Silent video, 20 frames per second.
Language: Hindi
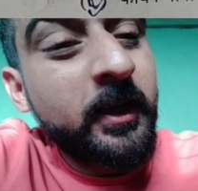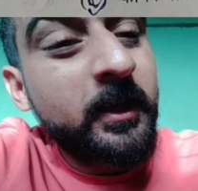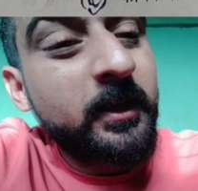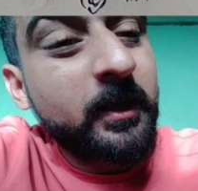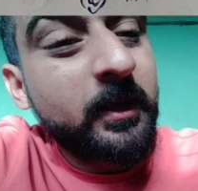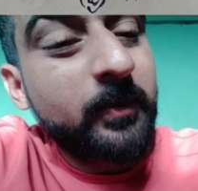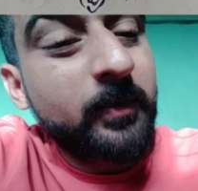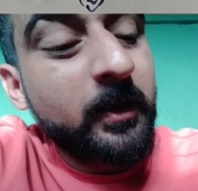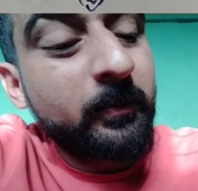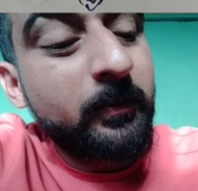एट
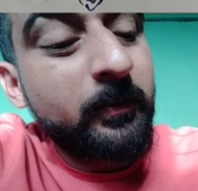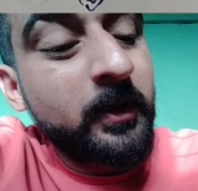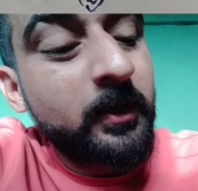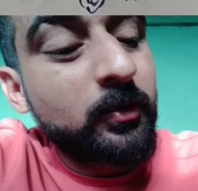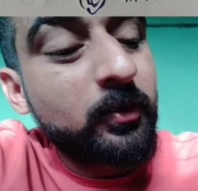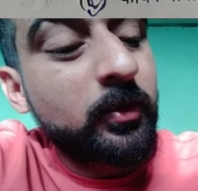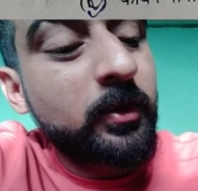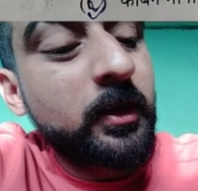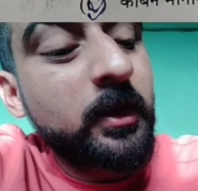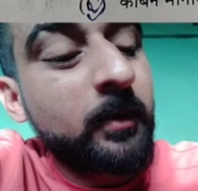सेप्टेम्बर
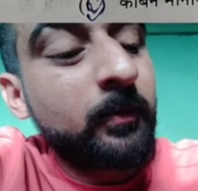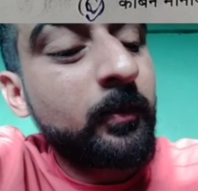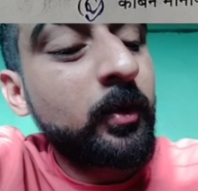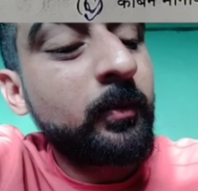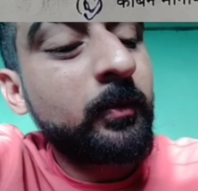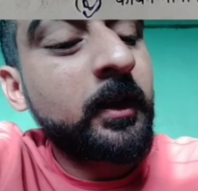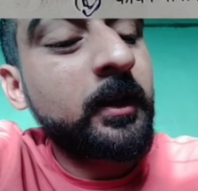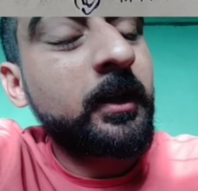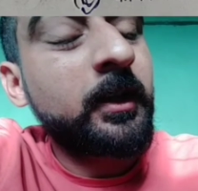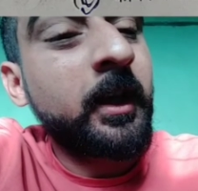जो कि हम लोग
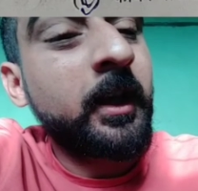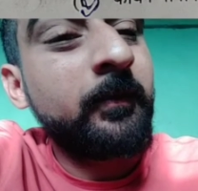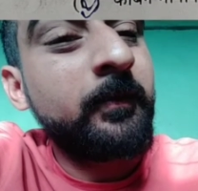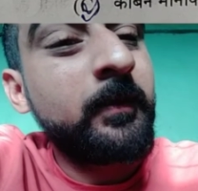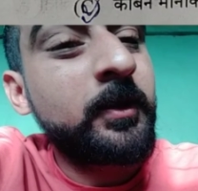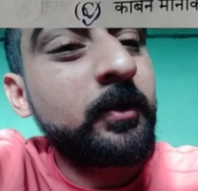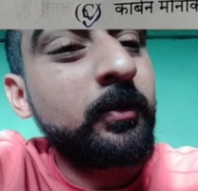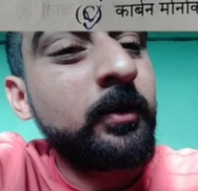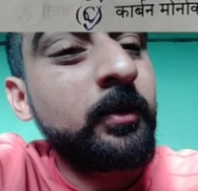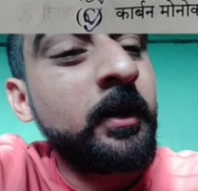मनाते हैं
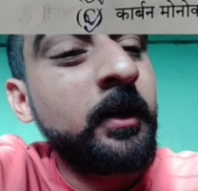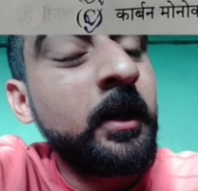विश्व